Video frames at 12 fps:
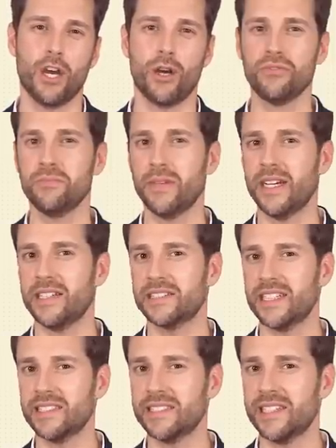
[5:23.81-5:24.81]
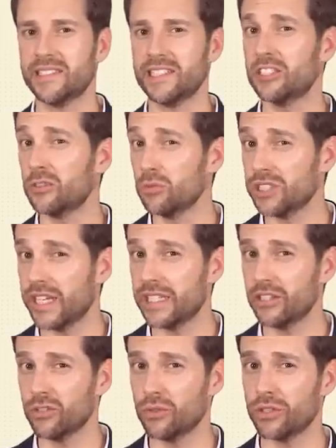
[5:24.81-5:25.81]
Offenbar setzt er sich zu
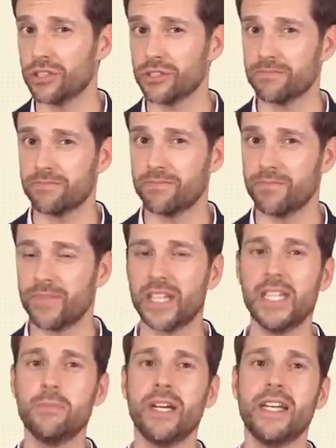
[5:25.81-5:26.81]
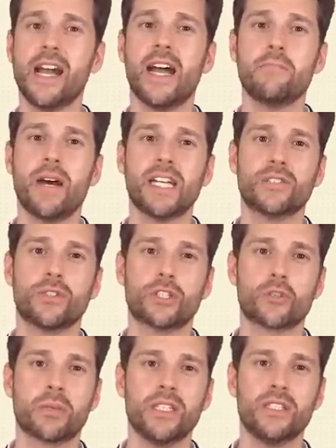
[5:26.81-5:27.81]
selten durch. Wann immer er ein
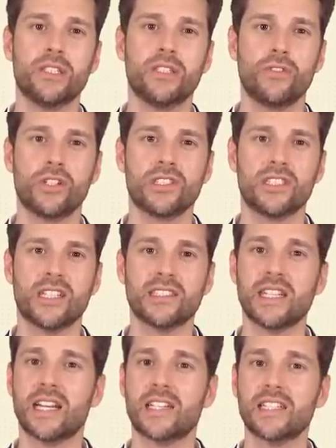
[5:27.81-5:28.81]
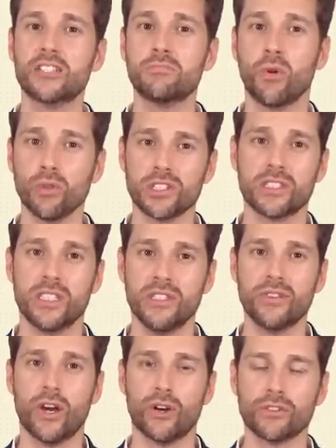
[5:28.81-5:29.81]
Machtwort spricht, wirkt sich das allerdings
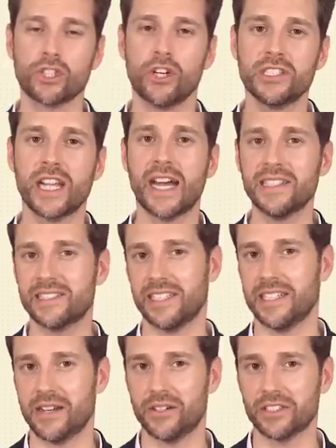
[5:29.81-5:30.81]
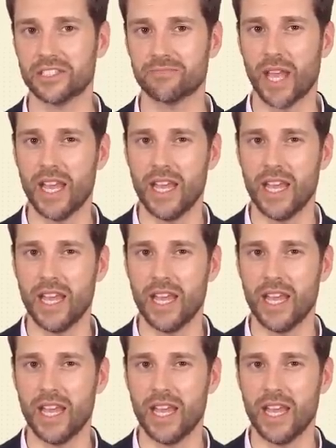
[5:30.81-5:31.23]
positiv auf Scholz Ansehen aus.